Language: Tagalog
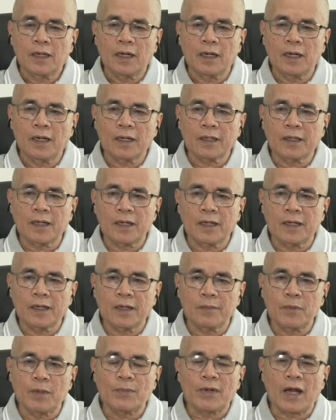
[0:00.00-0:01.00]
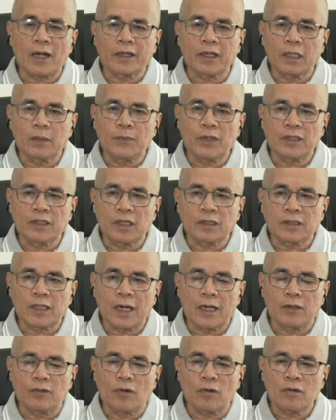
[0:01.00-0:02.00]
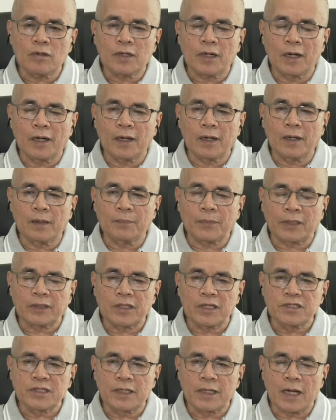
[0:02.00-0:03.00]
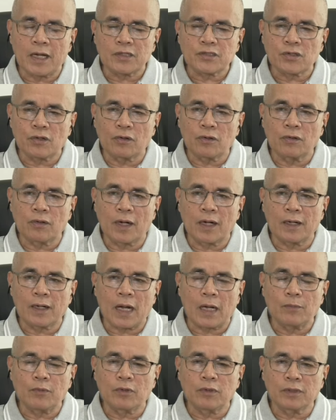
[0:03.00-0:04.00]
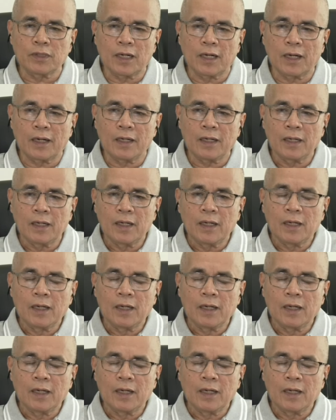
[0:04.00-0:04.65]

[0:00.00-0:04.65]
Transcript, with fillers: uh, kag uh, may mga agreement kita no uh, parte So ang amon nga